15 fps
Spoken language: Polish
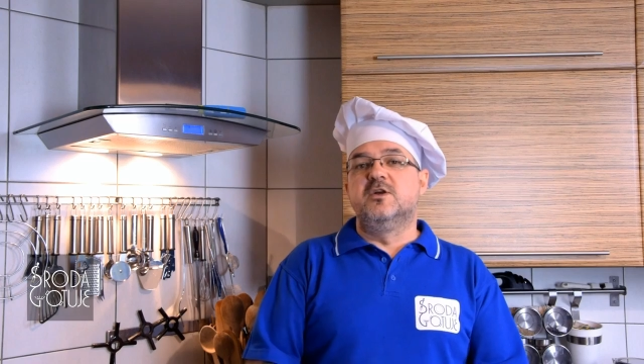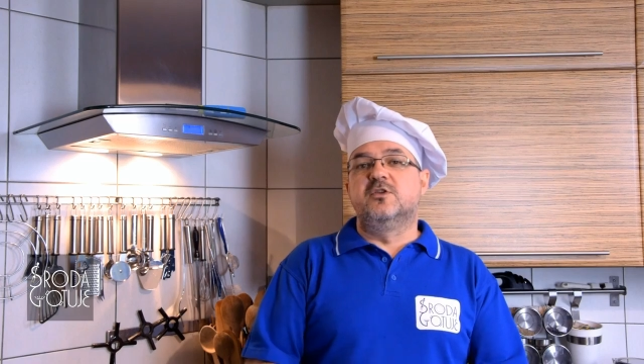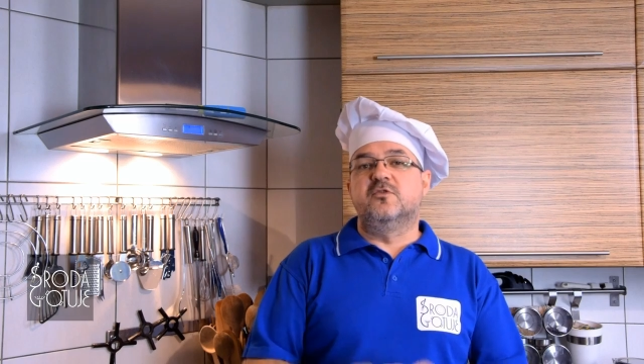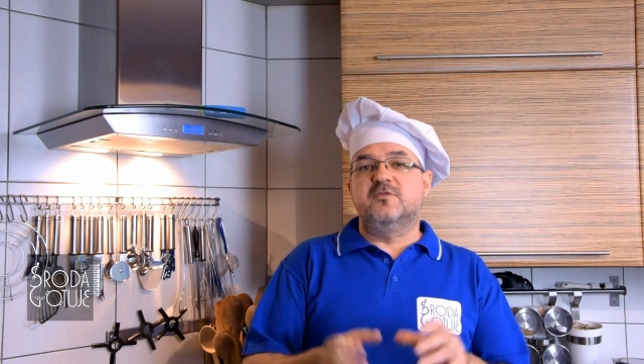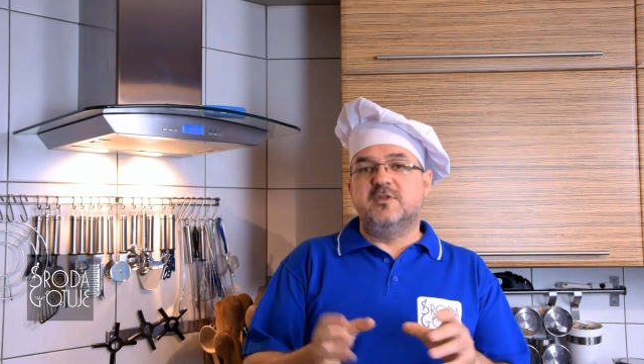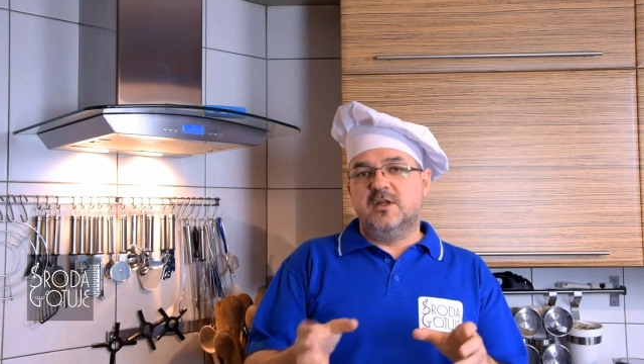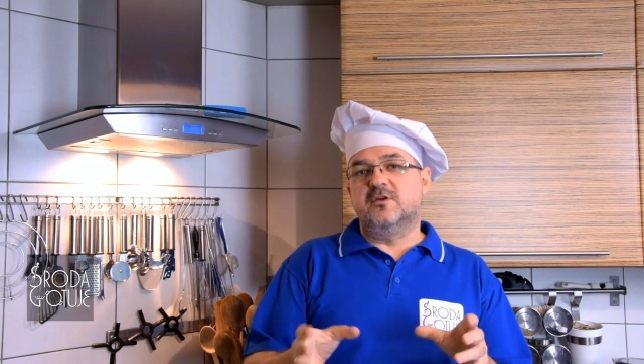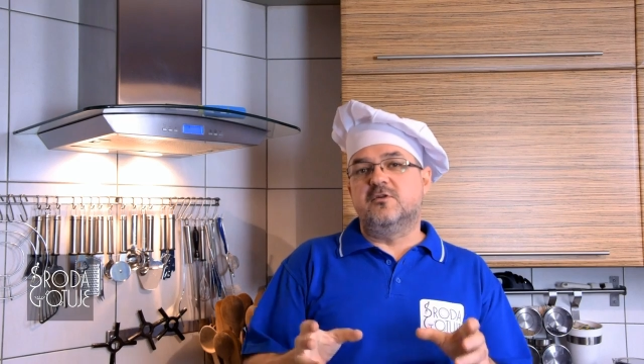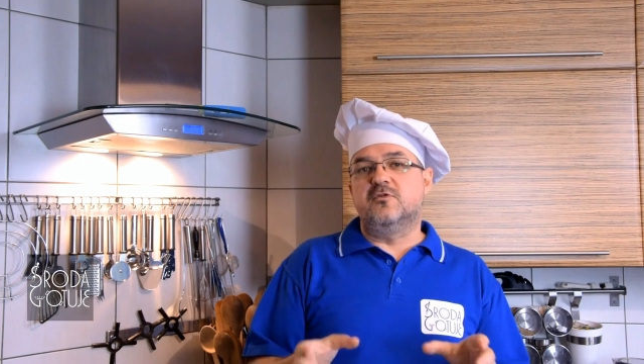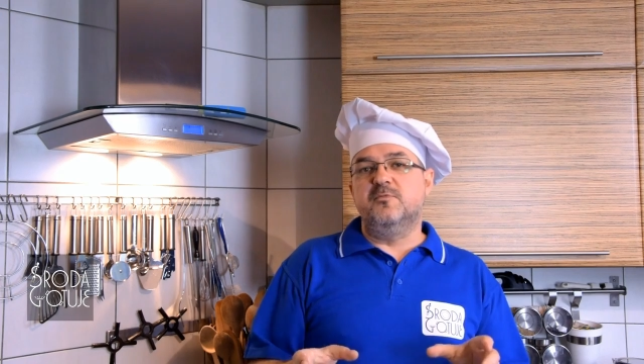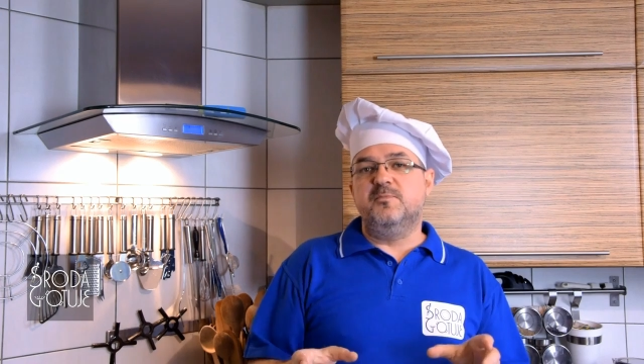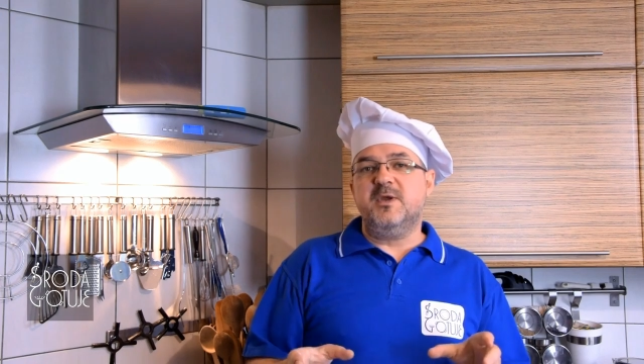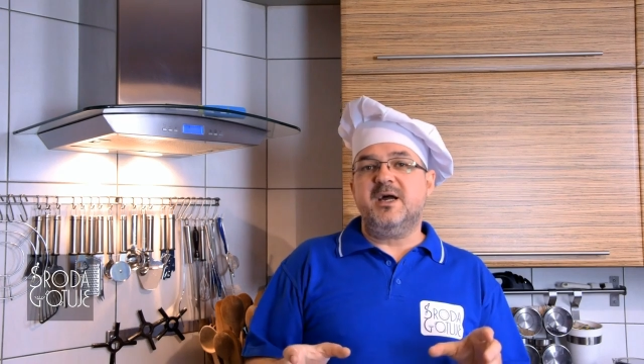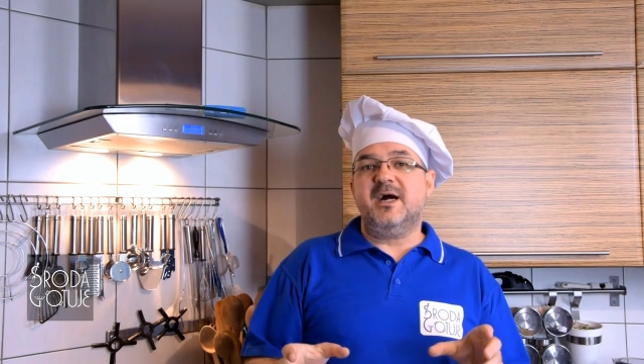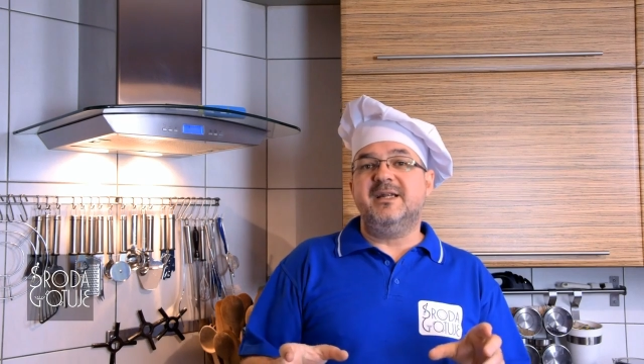to wtedy go
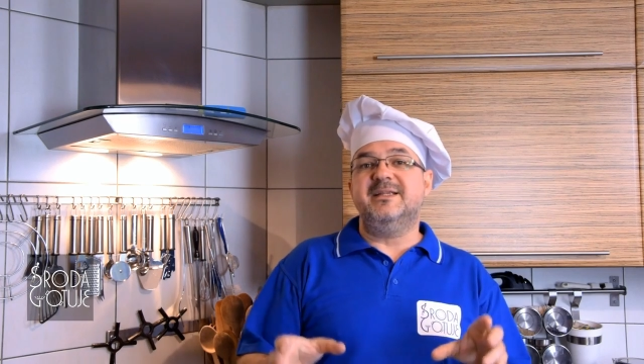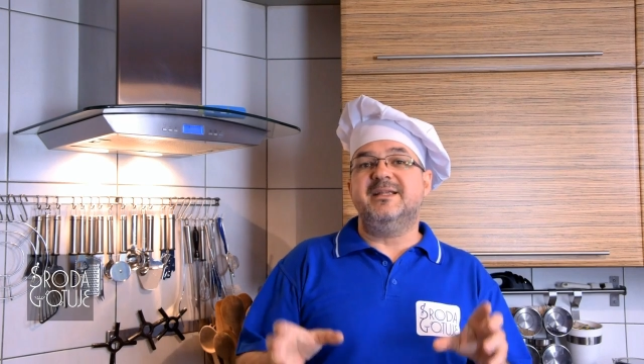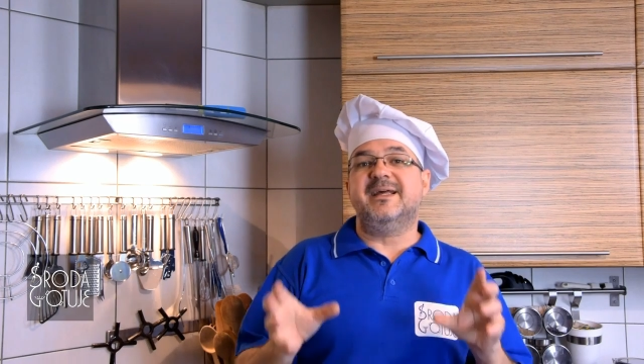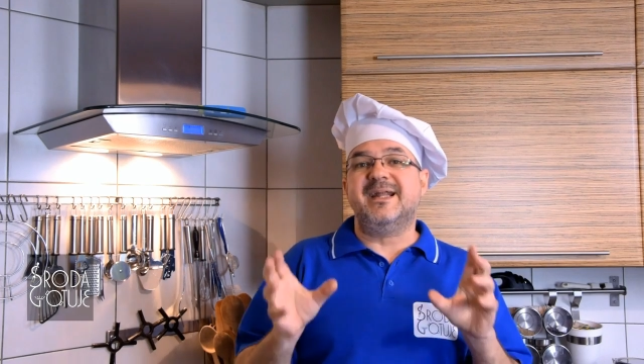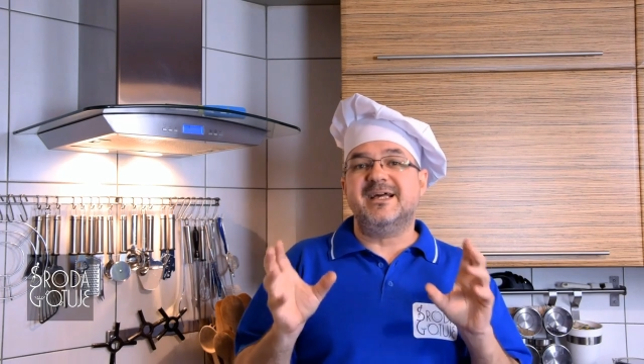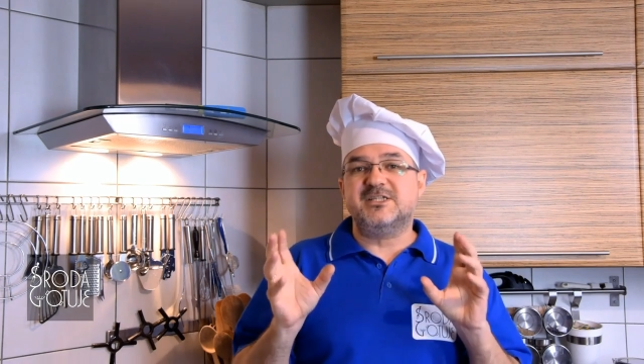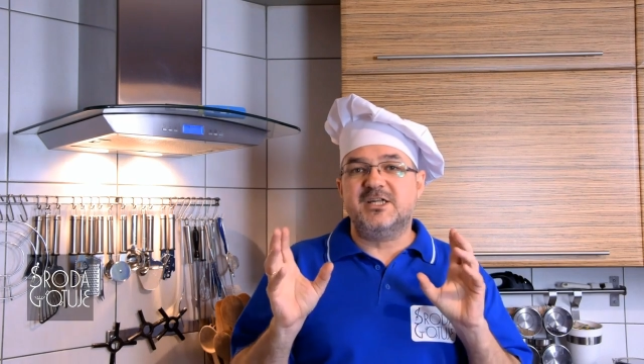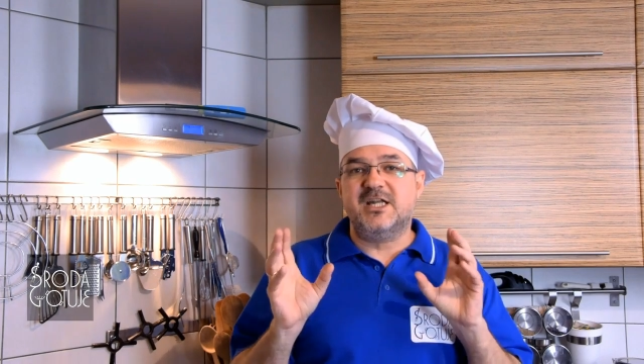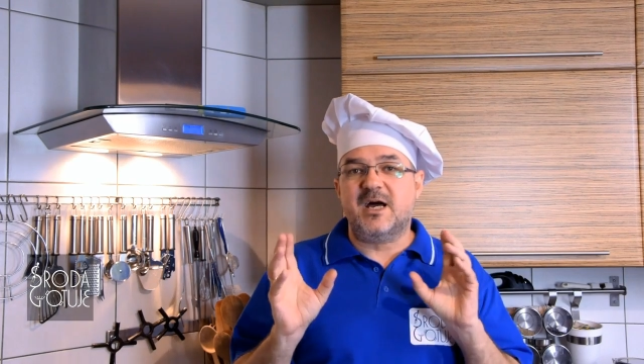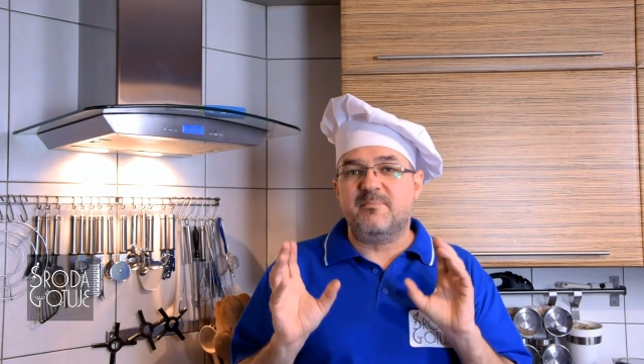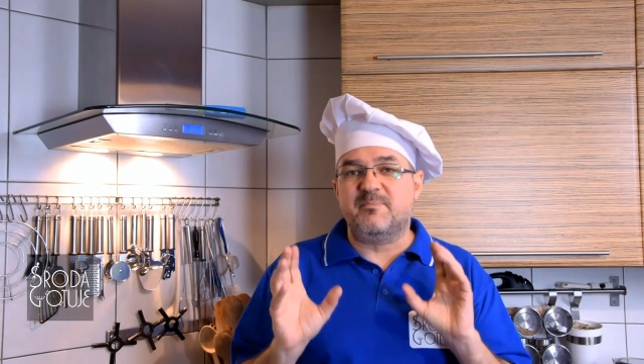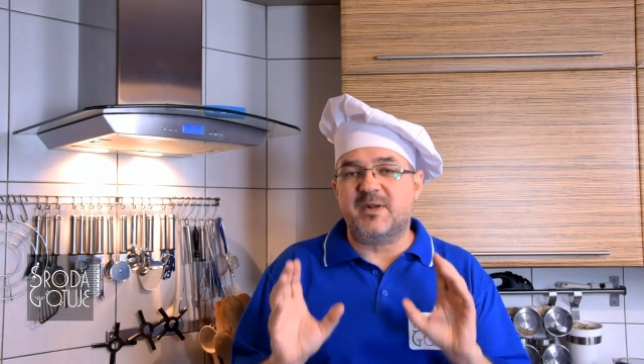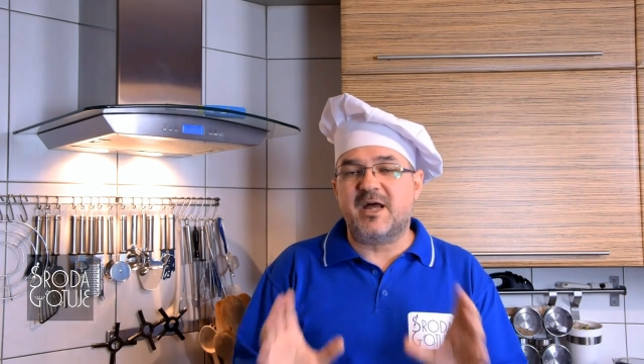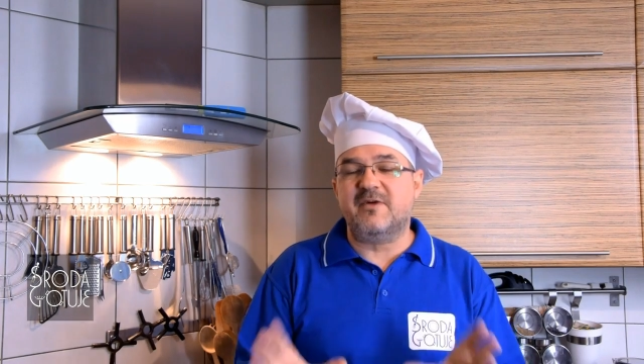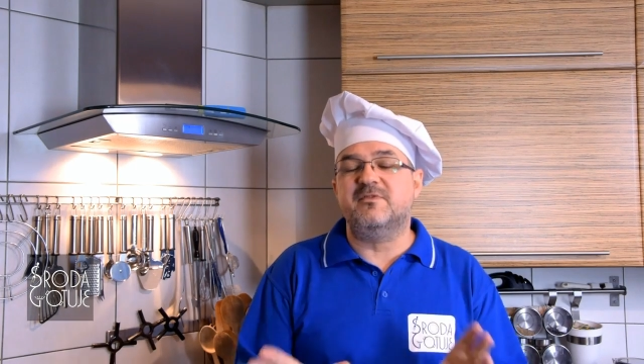kupię, ale na razie
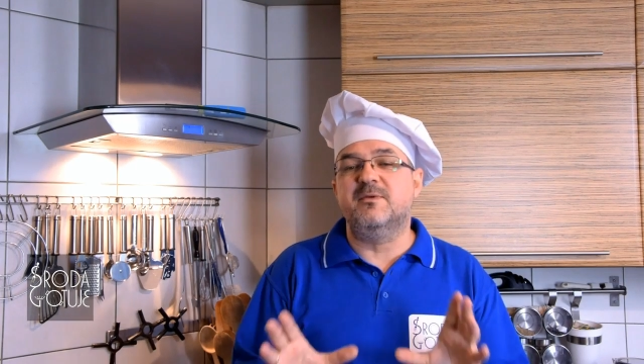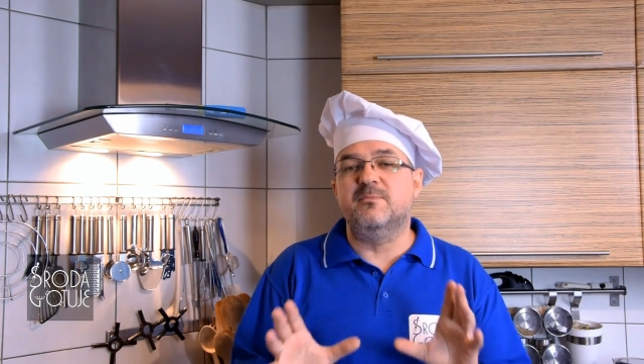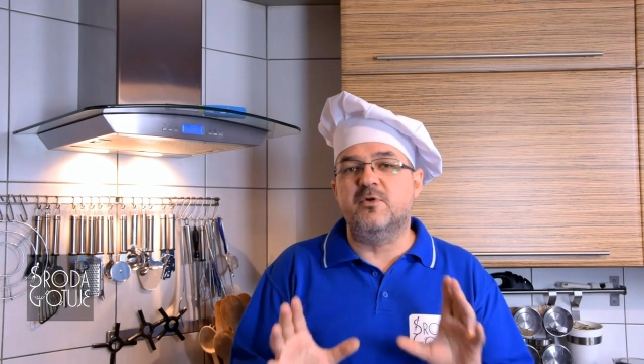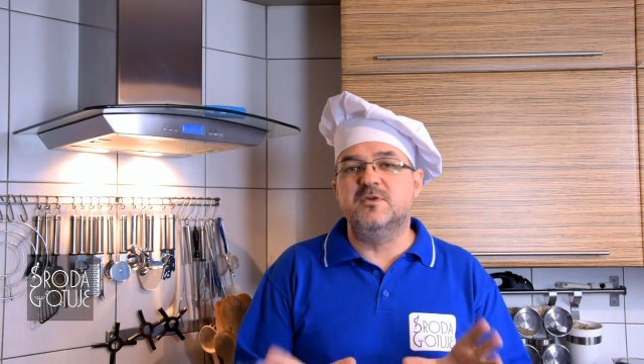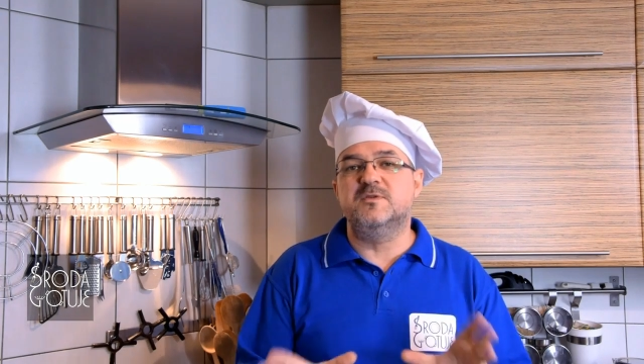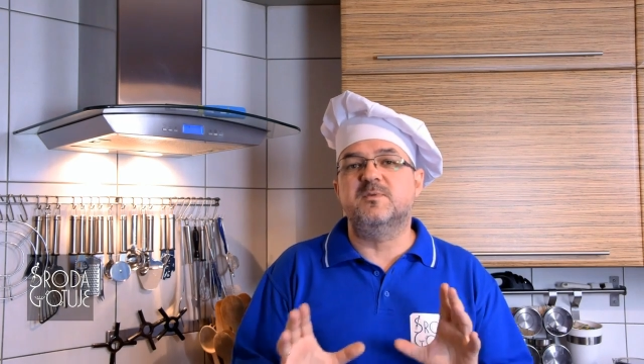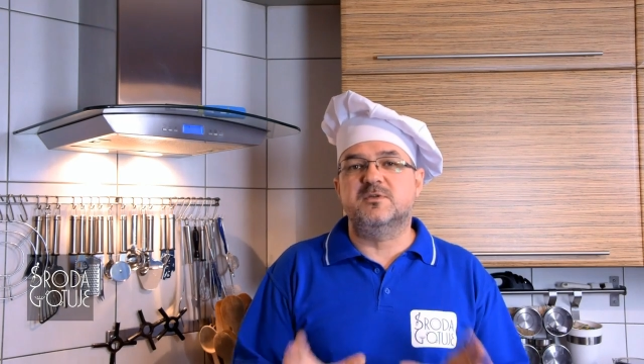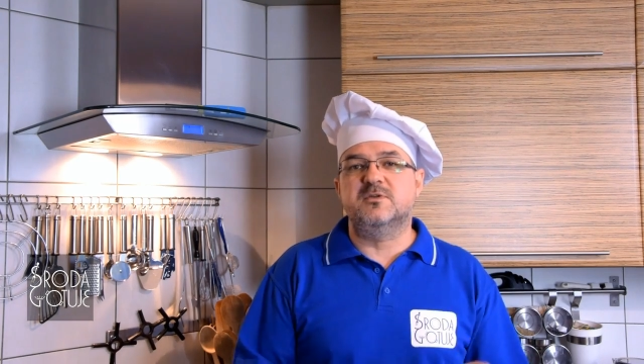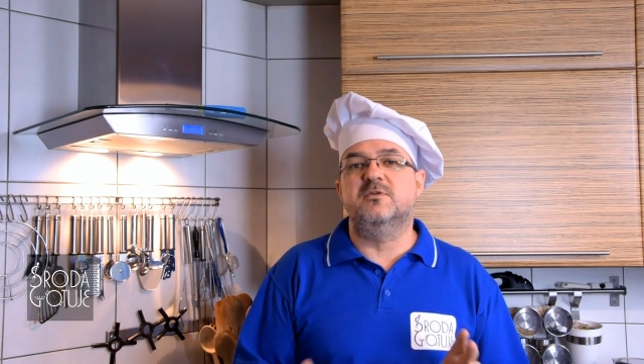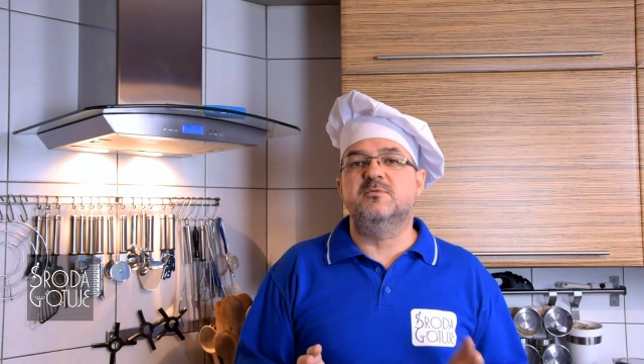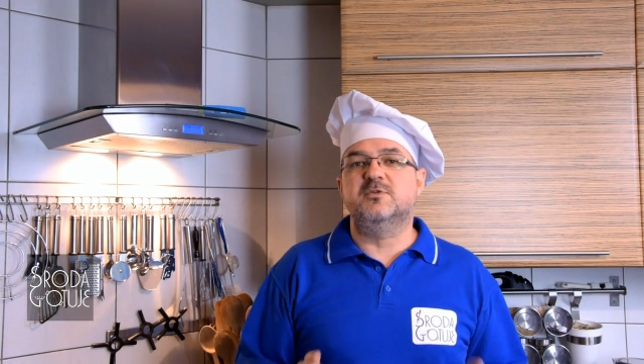naprawdę moim sposobem